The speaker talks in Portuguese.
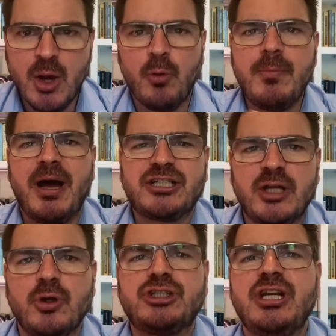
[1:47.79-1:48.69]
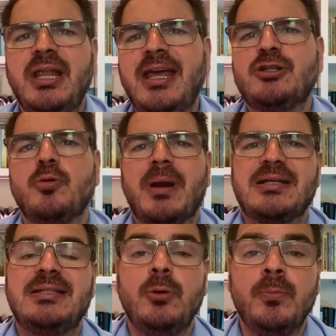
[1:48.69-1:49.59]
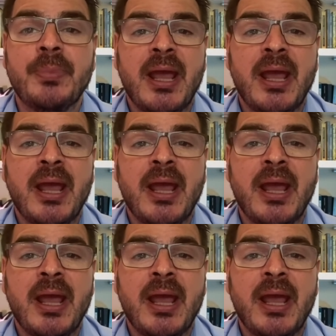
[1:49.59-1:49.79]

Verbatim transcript: O embaixador chinês no Brasil